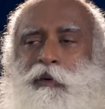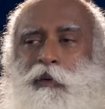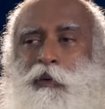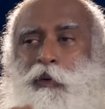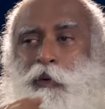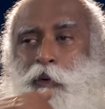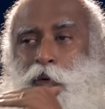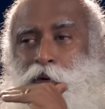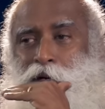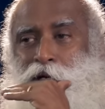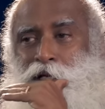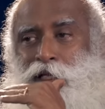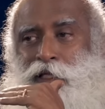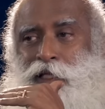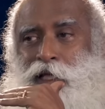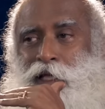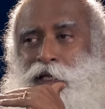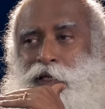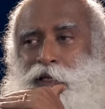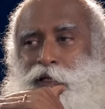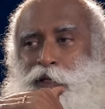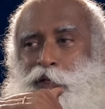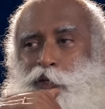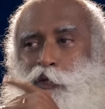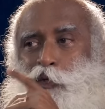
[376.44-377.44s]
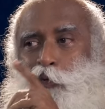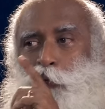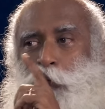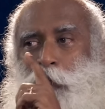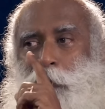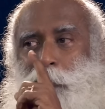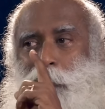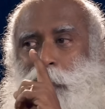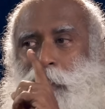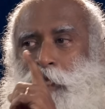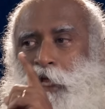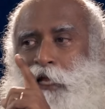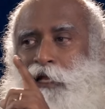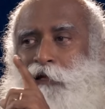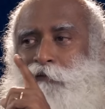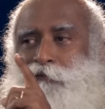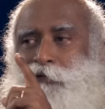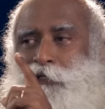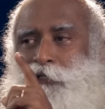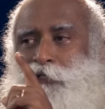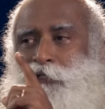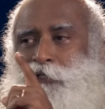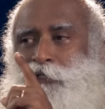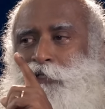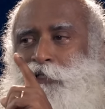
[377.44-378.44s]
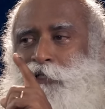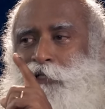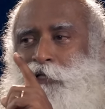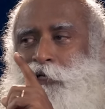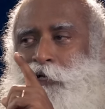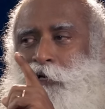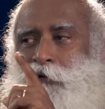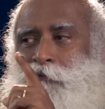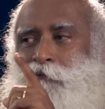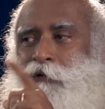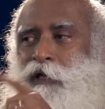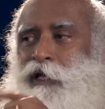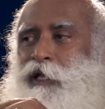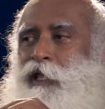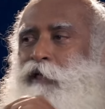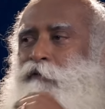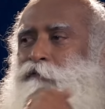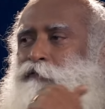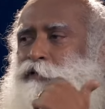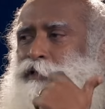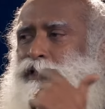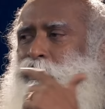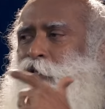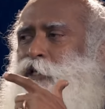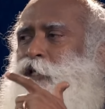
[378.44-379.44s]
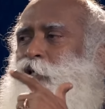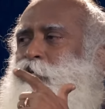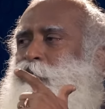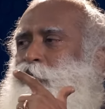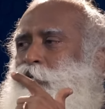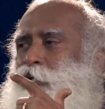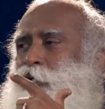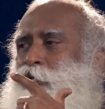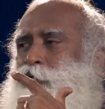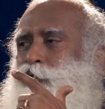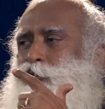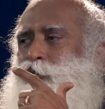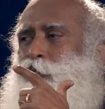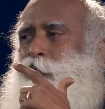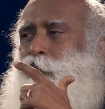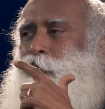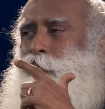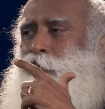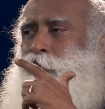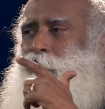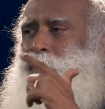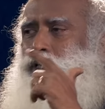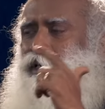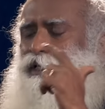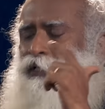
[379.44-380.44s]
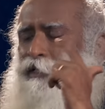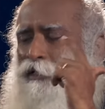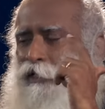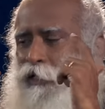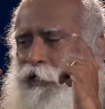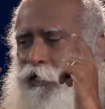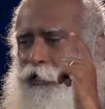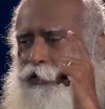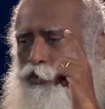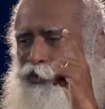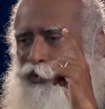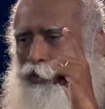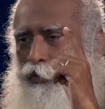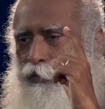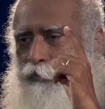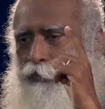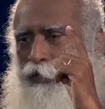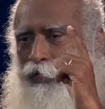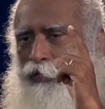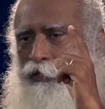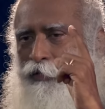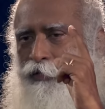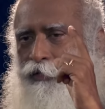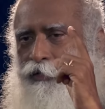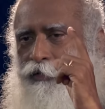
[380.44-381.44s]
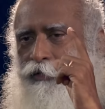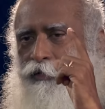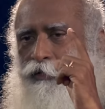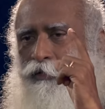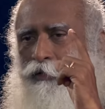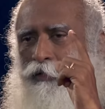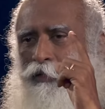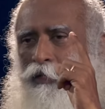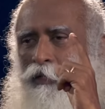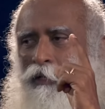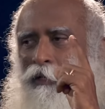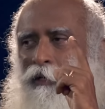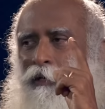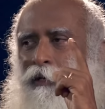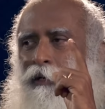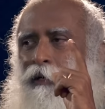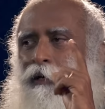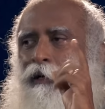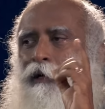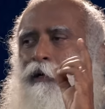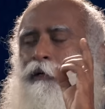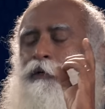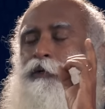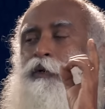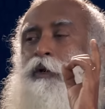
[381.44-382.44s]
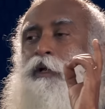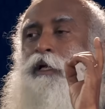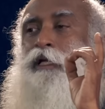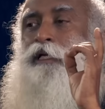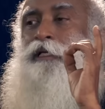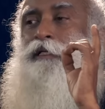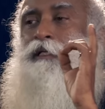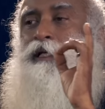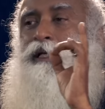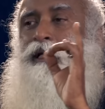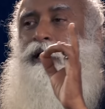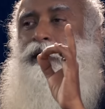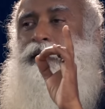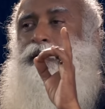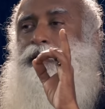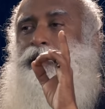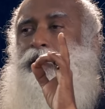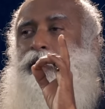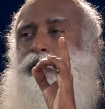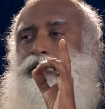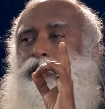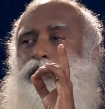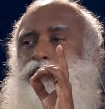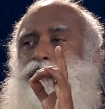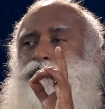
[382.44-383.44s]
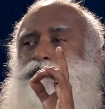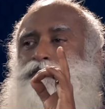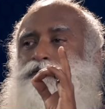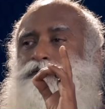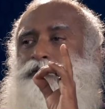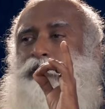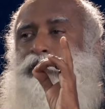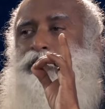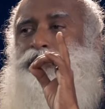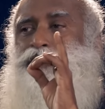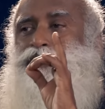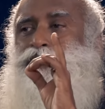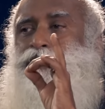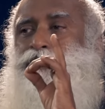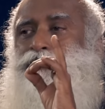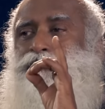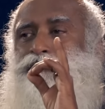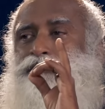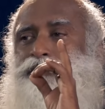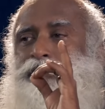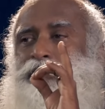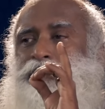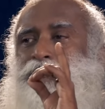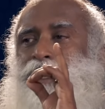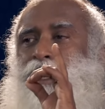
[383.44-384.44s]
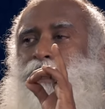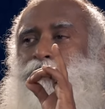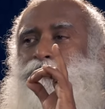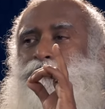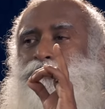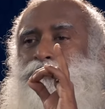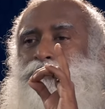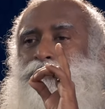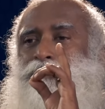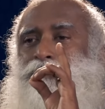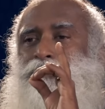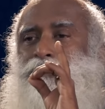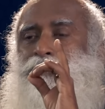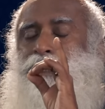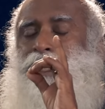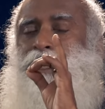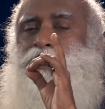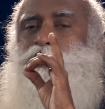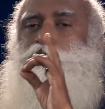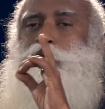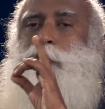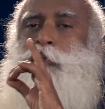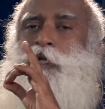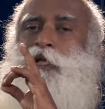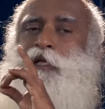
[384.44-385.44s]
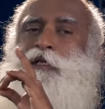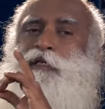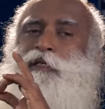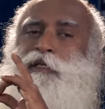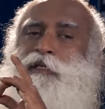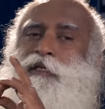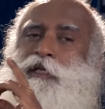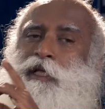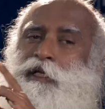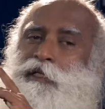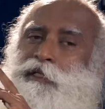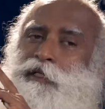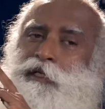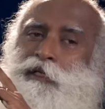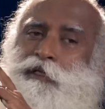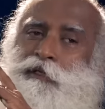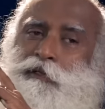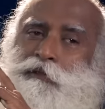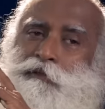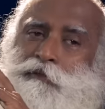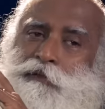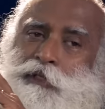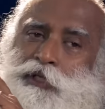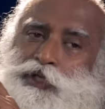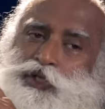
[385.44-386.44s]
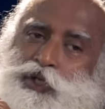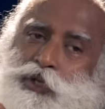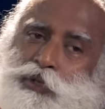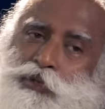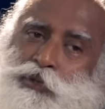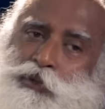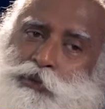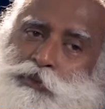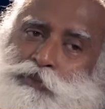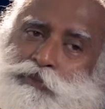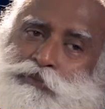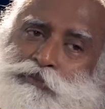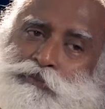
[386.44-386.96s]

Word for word: Solo allora sarai rilevante. Quando tutto ciò che è intellettuale, intellettuale significa che il tuo intelletto non può funzionare senza dati accumulati, sì o no?